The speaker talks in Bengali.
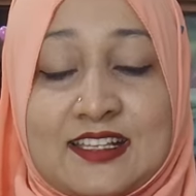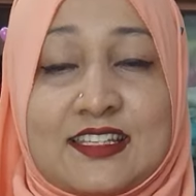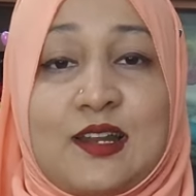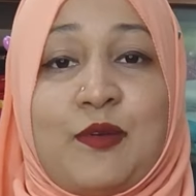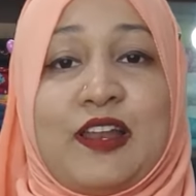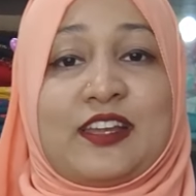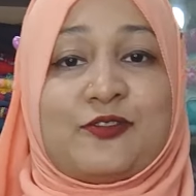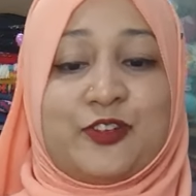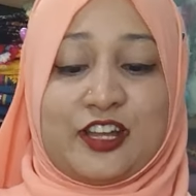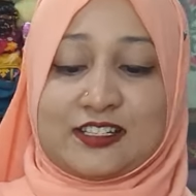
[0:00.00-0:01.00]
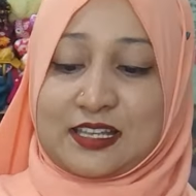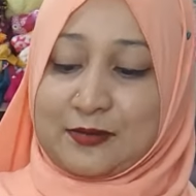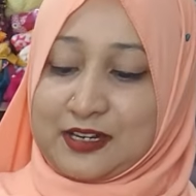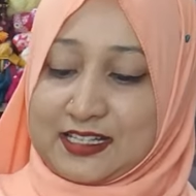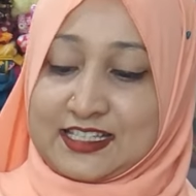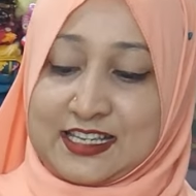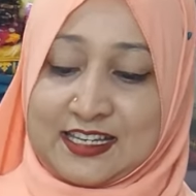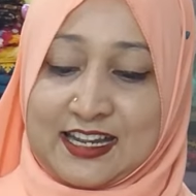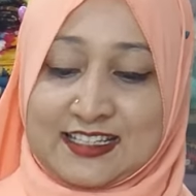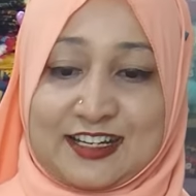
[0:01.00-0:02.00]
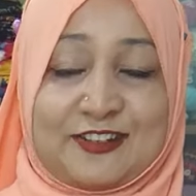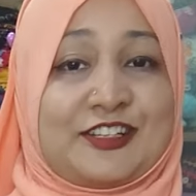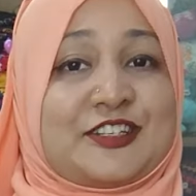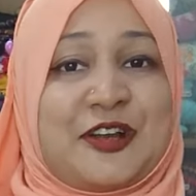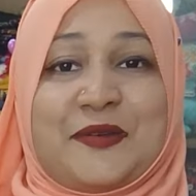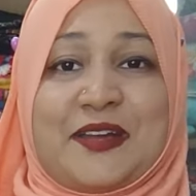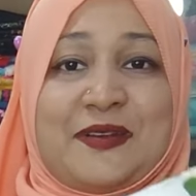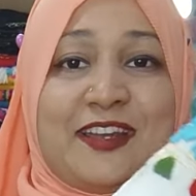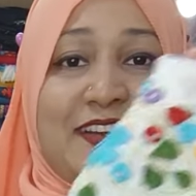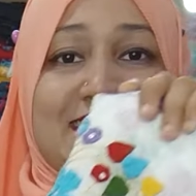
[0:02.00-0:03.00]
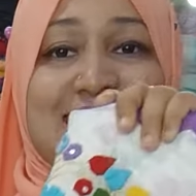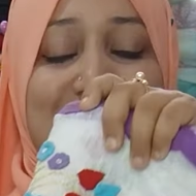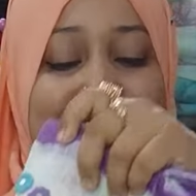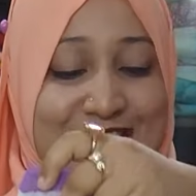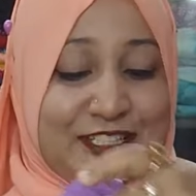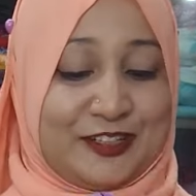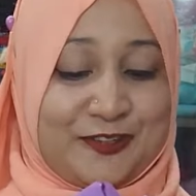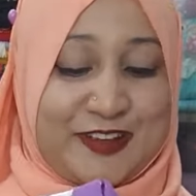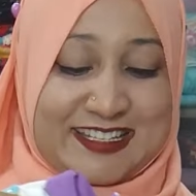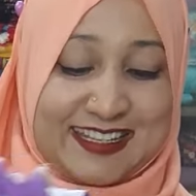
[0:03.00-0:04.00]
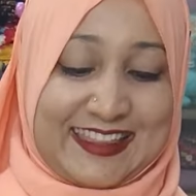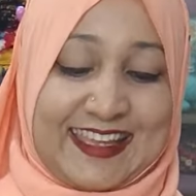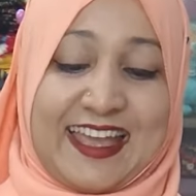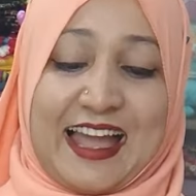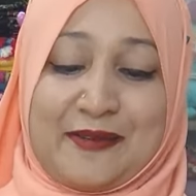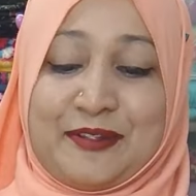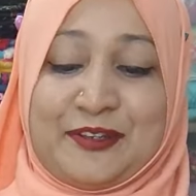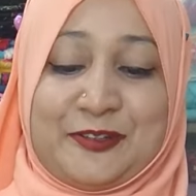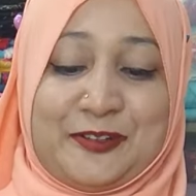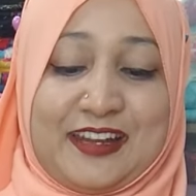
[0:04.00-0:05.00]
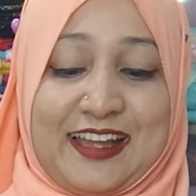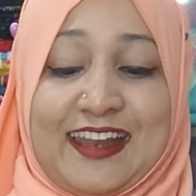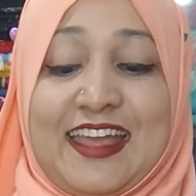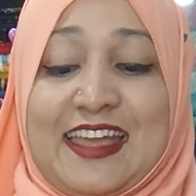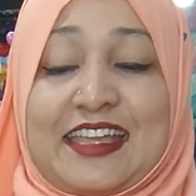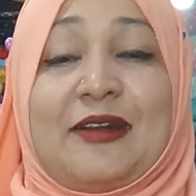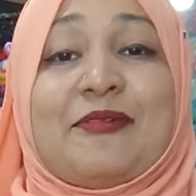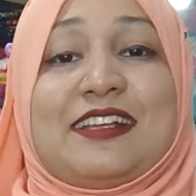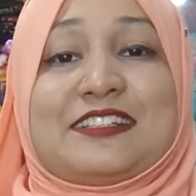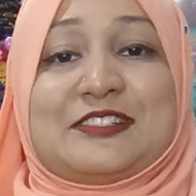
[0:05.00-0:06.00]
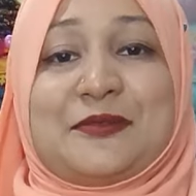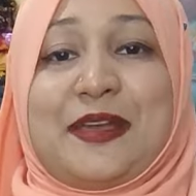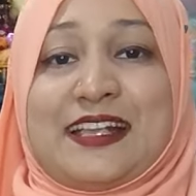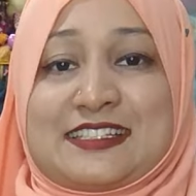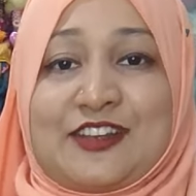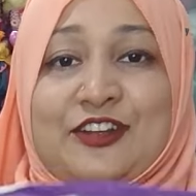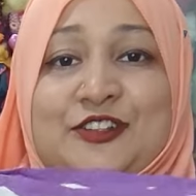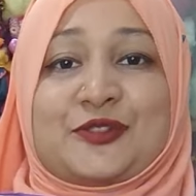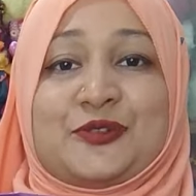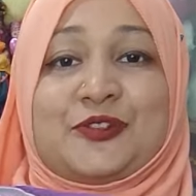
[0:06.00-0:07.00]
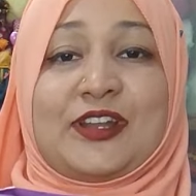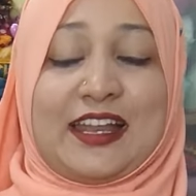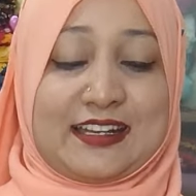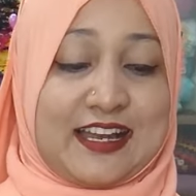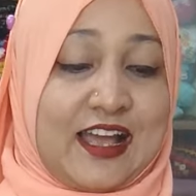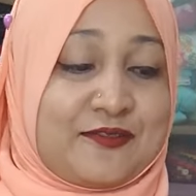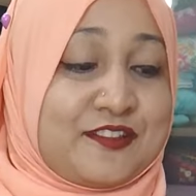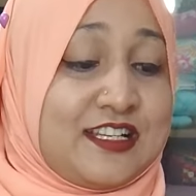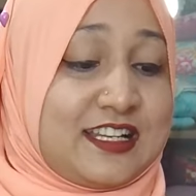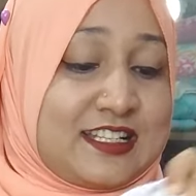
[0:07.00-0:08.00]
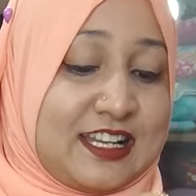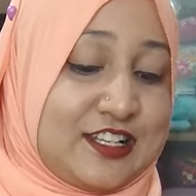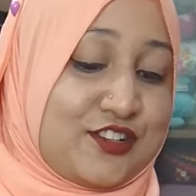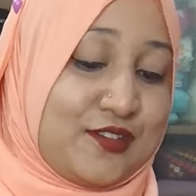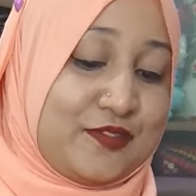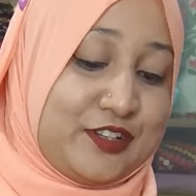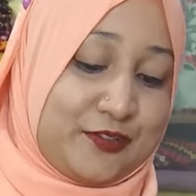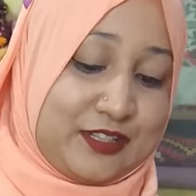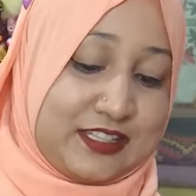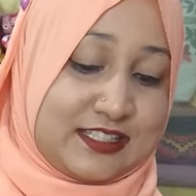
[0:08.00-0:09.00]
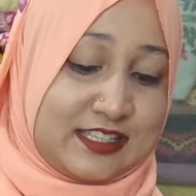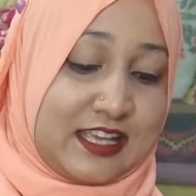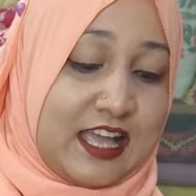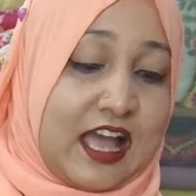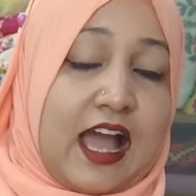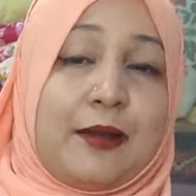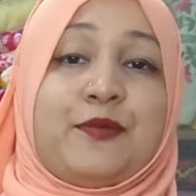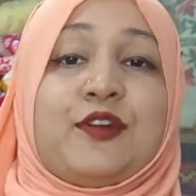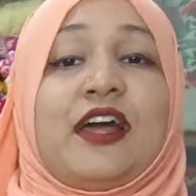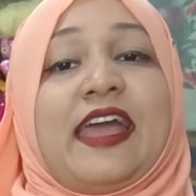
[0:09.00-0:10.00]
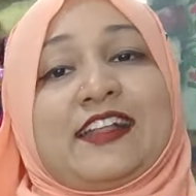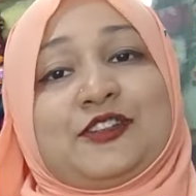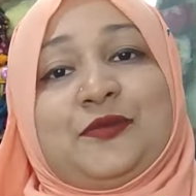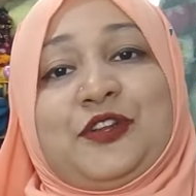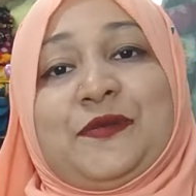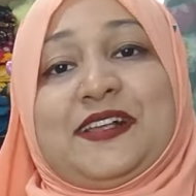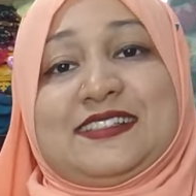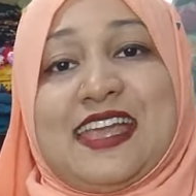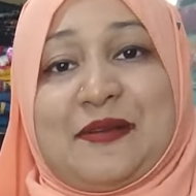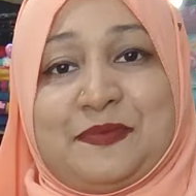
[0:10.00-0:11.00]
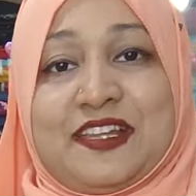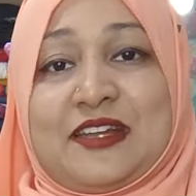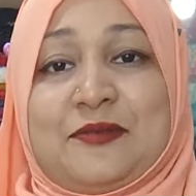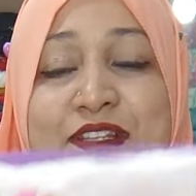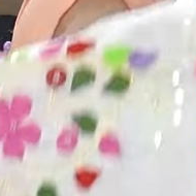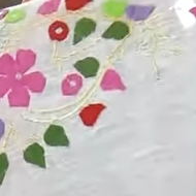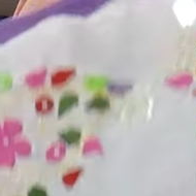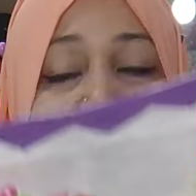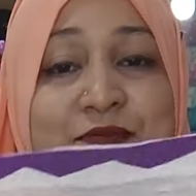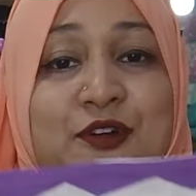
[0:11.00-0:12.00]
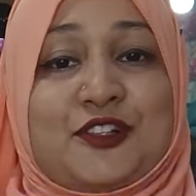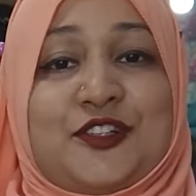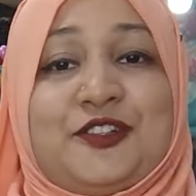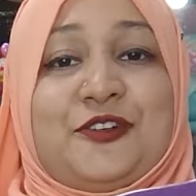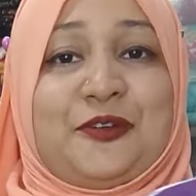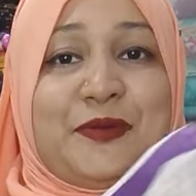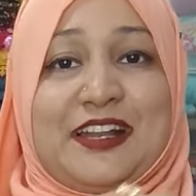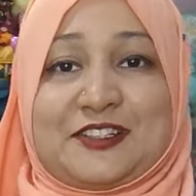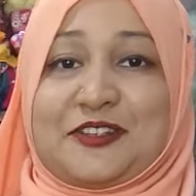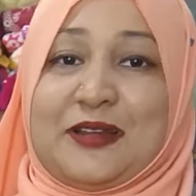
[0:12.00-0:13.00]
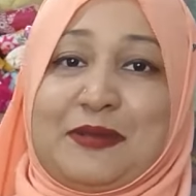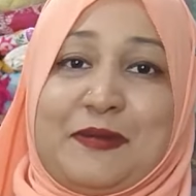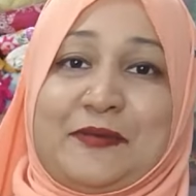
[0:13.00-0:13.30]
আসসালামু আলাইকুম ভিউয়ার্স কেমন আছেন আশা করি সবাই ভালো আছেন জিনক ফ্যাশন থেকে আমি নুরুন নাহার কেমন আছেন সবাই আজকে অনেক সুন্দর আর একটা হাফ সিল্কের শাড়ি শর্ট ভিডিও করে দিচ্ছি আপুরা এত পরিমাণ যে অ্যাপ্লিকের মধ্যে হাফ সিল্ক পছন্দ করবেন আসলে আমরা